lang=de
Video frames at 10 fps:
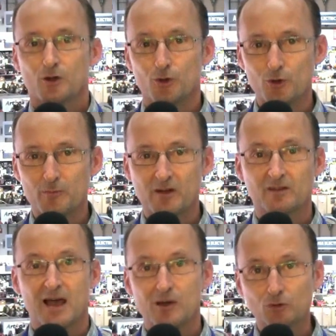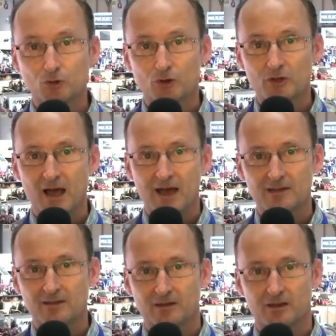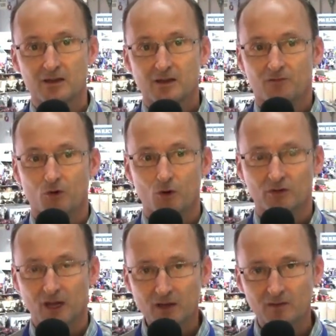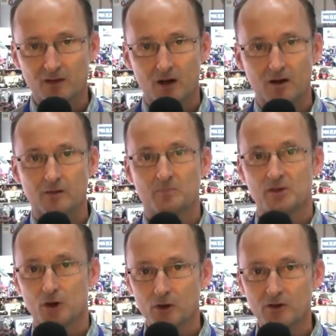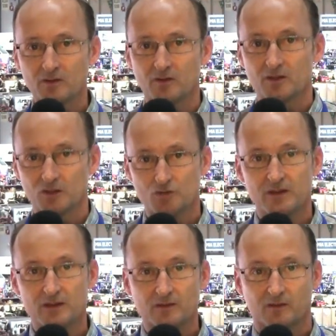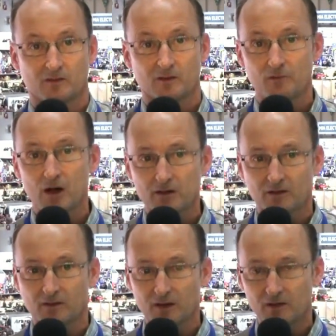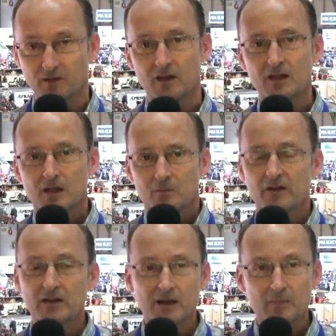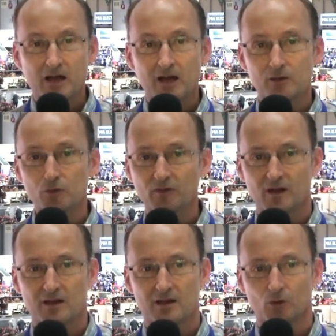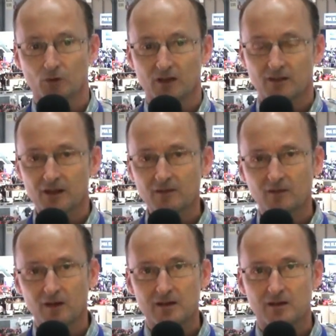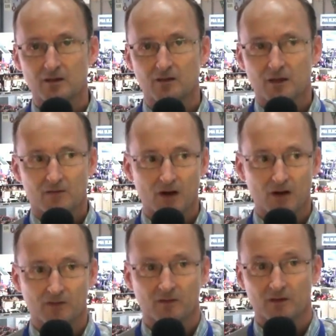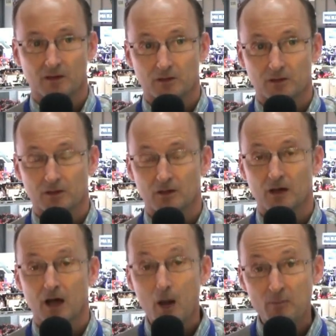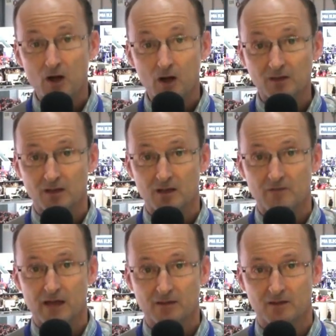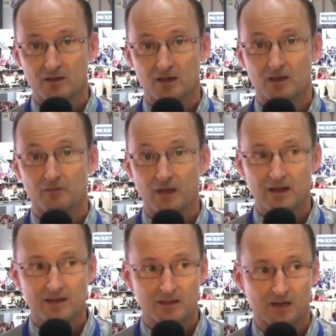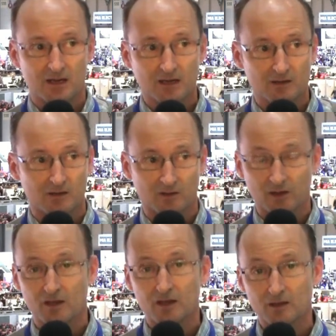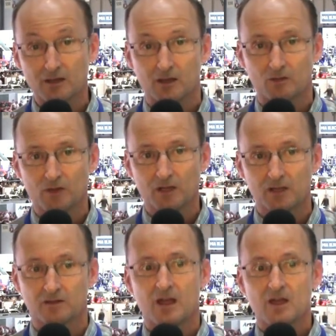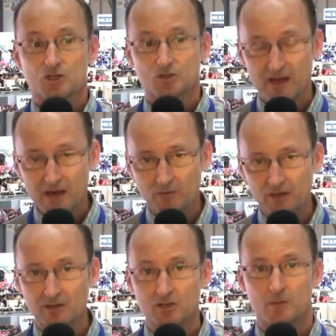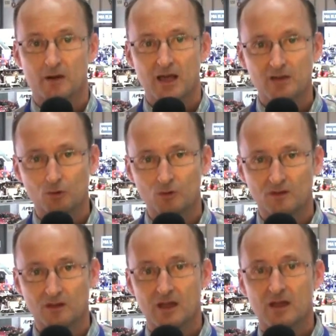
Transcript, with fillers: über die Autoneuheiten, die das Jahr bei uns in der Schweiz zu erwarten sind. Wir werden aber auch ein bisschen aufzeigen, wo die Tendenzen liegen, was äh, abgeht gegenwärtig, in welche Richtungen sich Technik entwickelt. Schwergewicht ist aber eindeutig,